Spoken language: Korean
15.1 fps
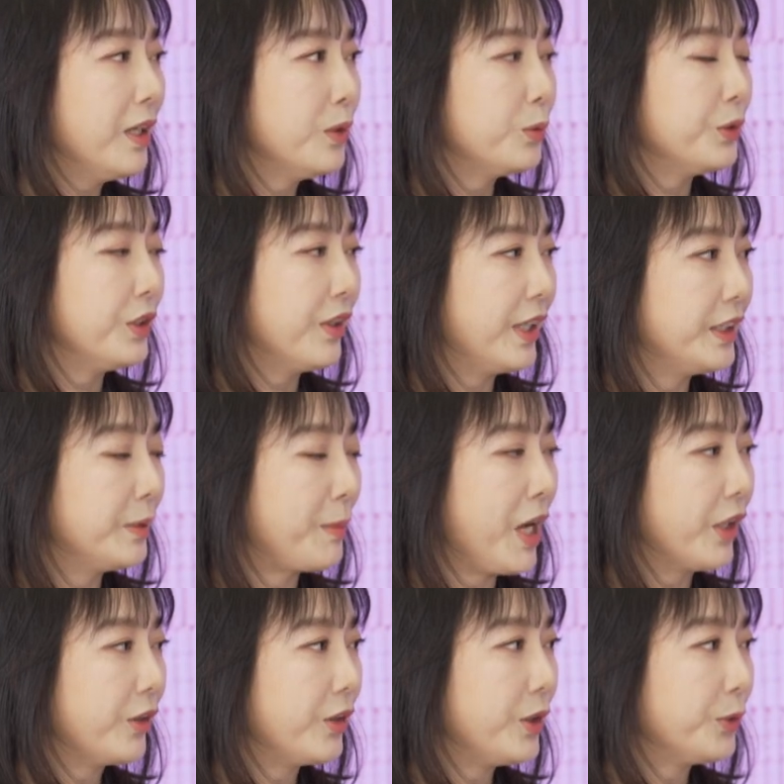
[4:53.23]
운영하는
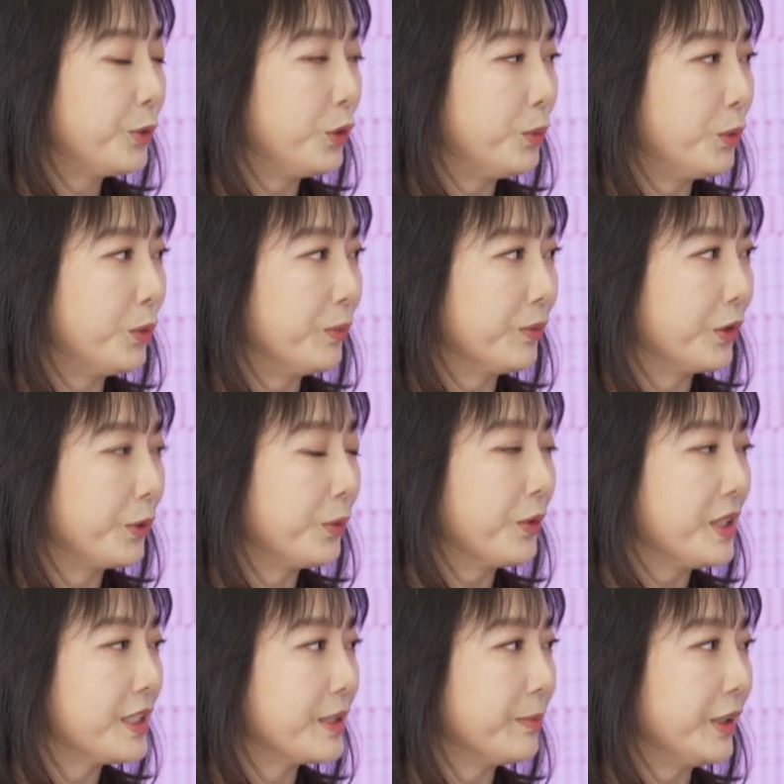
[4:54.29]
방가우
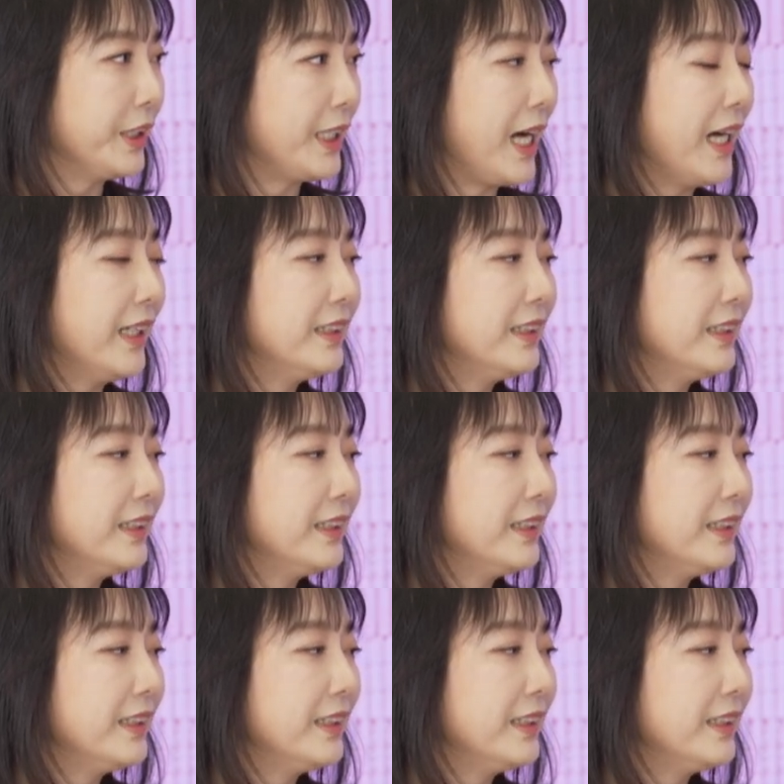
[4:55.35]
돌봄도 있습니다.